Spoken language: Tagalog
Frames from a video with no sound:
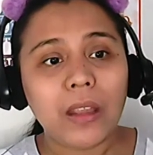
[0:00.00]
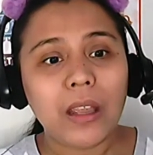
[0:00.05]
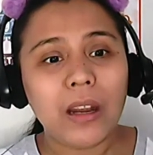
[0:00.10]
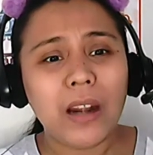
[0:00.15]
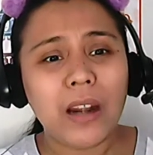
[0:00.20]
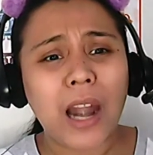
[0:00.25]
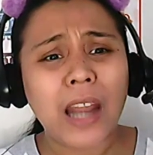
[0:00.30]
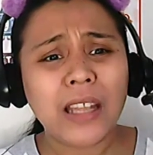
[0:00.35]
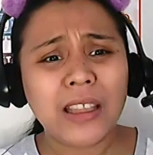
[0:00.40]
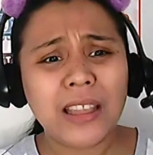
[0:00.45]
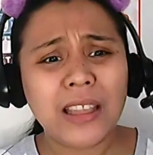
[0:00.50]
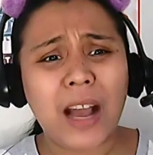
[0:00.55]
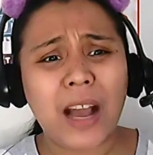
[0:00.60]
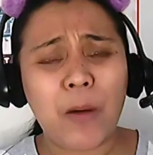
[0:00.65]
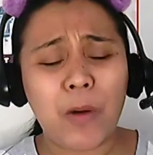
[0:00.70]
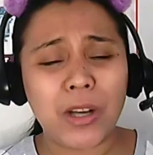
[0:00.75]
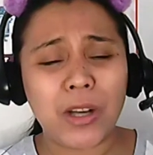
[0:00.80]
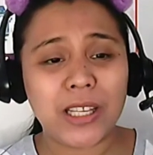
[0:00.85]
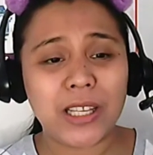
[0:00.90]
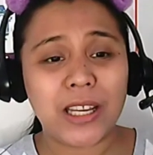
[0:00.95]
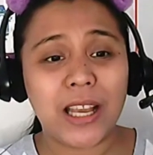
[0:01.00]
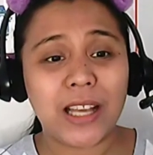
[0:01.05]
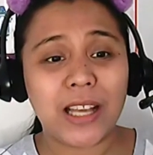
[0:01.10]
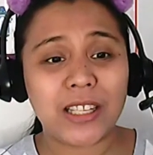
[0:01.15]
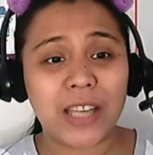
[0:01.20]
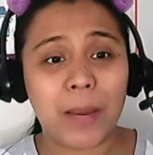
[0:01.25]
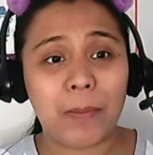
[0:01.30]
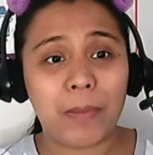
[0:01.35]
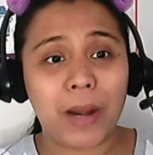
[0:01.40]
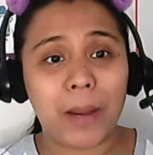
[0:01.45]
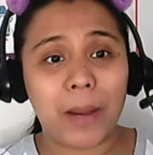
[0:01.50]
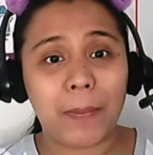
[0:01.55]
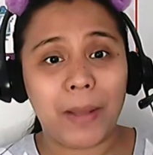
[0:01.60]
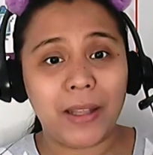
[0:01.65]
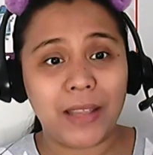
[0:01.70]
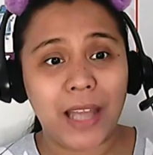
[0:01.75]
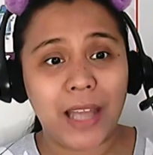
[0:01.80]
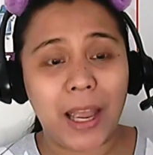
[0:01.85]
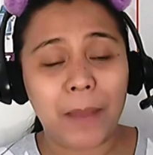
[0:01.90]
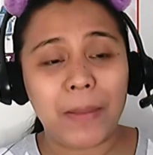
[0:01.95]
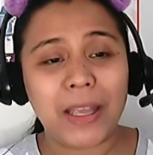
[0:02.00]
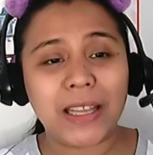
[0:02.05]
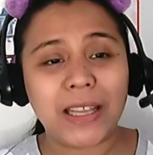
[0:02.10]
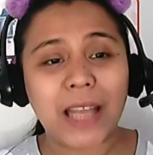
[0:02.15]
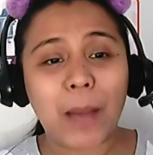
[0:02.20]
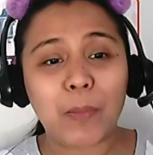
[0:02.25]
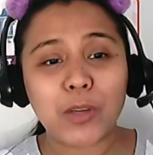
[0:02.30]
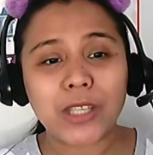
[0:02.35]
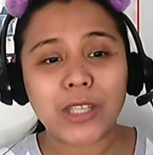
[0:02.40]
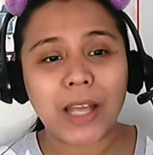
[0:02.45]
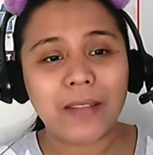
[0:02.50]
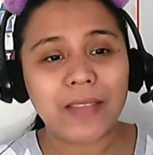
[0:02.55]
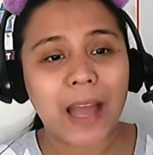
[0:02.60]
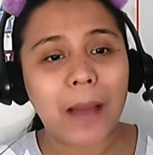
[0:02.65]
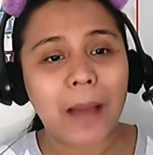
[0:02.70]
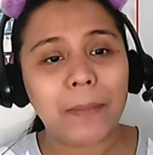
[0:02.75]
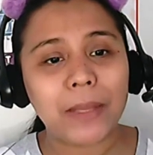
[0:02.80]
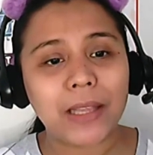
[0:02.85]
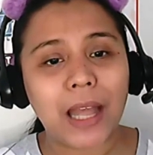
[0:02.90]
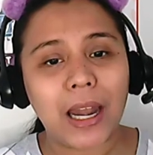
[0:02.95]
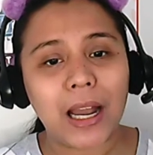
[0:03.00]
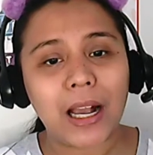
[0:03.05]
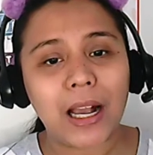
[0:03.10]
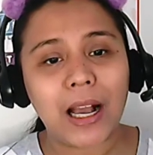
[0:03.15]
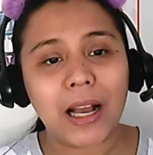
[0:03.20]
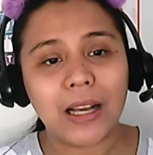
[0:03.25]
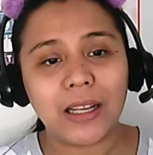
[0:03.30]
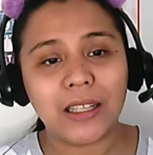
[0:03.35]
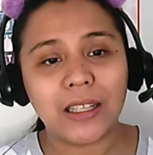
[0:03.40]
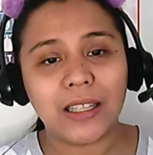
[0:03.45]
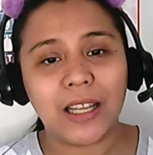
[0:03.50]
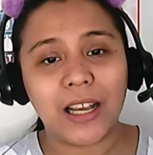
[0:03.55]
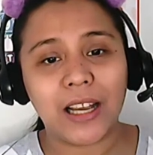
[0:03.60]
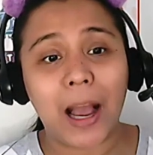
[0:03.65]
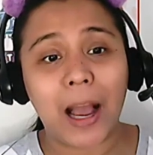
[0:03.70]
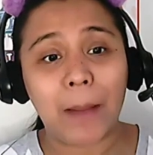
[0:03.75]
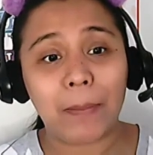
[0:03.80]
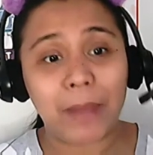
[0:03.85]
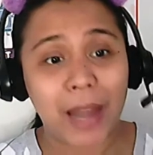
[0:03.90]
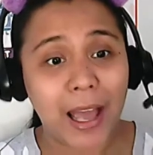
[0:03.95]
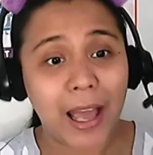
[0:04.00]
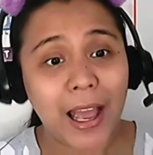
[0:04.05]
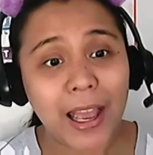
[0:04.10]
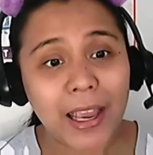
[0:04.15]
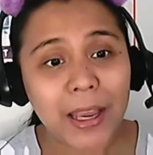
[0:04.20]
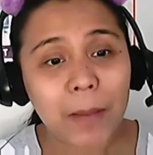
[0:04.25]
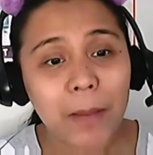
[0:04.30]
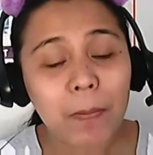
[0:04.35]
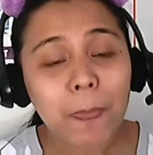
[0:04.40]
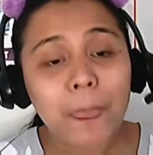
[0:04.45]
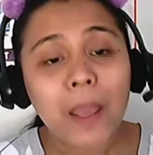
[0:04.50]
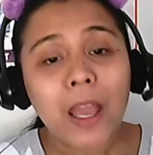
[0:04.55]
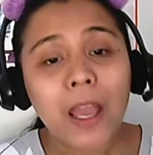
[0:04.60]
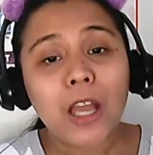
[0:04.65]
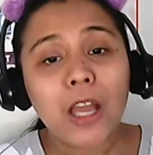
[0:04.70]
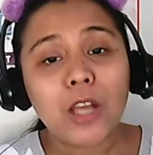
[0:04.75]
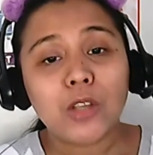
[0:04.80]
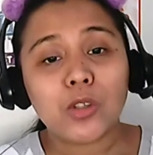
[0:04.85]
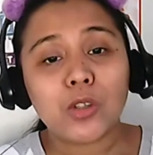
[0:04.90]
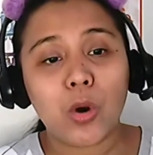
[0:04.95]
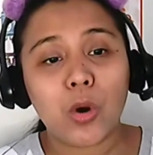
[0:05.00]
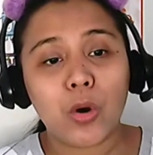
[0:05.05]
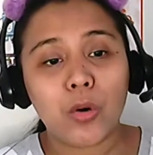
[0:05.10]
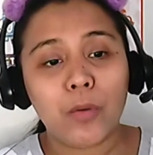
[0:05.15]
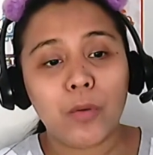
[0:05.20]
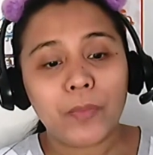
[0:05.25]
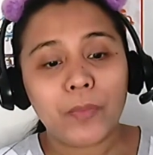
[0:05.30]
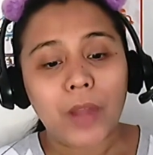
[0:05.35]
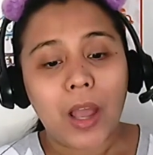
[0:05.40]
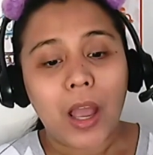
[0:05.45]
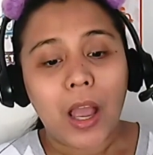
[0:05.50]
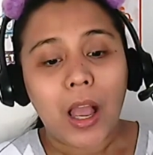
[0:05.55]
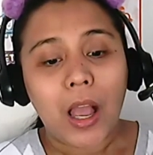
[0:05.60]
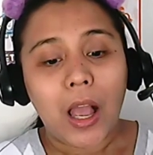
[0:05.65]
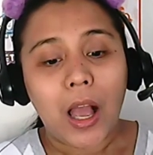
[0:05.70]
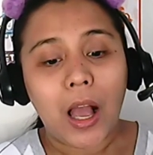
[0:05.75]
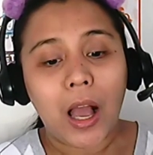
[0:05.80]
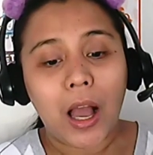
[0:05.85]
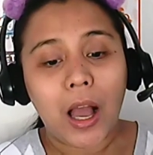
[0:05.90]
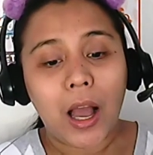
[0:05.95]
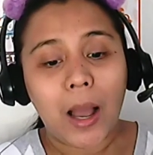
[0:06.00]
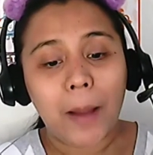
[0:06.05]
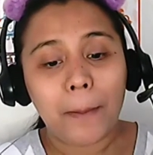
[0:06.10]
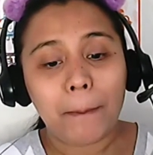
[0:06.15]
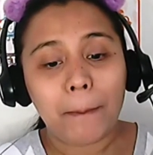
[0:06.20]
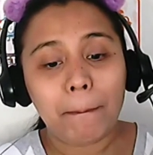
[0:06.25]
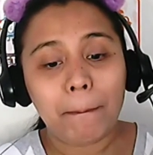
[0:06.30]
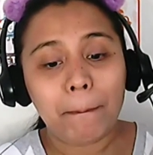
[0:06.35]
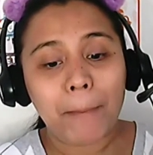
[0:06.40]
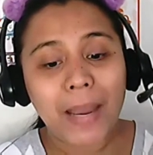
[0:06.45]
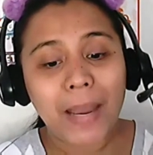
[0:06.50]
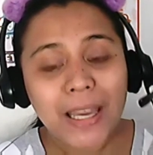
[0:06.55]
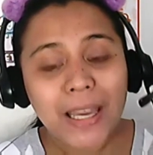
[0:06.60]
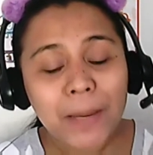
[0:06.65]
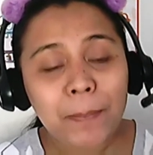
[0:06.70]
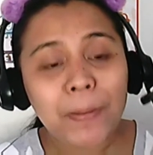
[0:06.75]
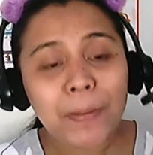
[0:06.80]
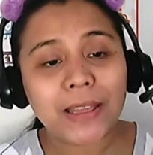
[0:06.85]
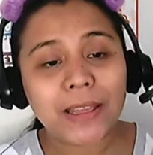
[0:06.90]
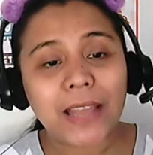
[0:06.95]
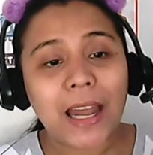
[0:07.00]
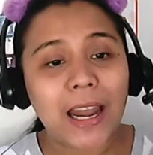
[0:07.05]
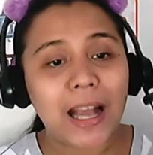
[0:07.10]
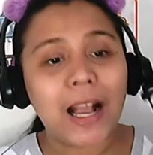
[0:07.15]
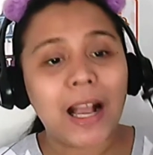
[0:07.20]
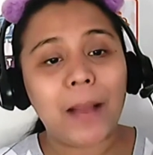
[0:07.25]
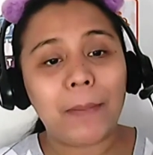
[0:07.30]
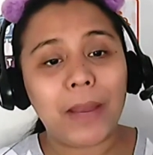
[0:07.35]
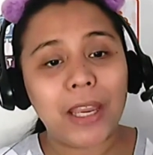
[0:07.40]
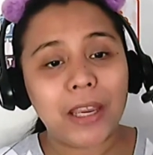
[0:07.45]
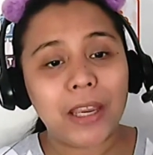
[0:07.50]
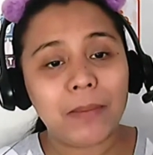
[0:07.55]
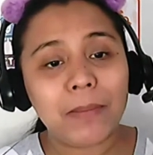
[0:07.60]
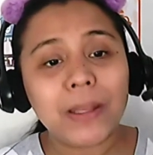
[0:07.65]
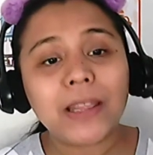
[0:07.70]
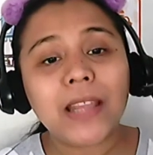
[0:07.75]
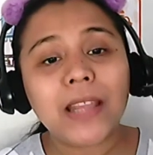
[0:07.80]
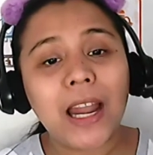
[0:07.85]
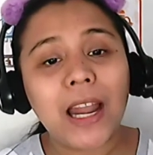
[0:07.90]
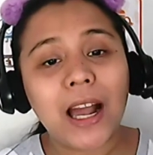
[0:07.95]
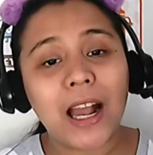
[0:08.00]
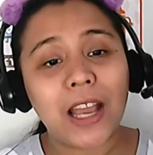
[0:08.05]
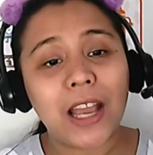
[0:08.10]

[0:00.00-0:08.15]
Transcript: right now kasi nga syempre pandemic tapos ang dami talagang nag apply So uh, mahigpit talaga, mahigpit talaga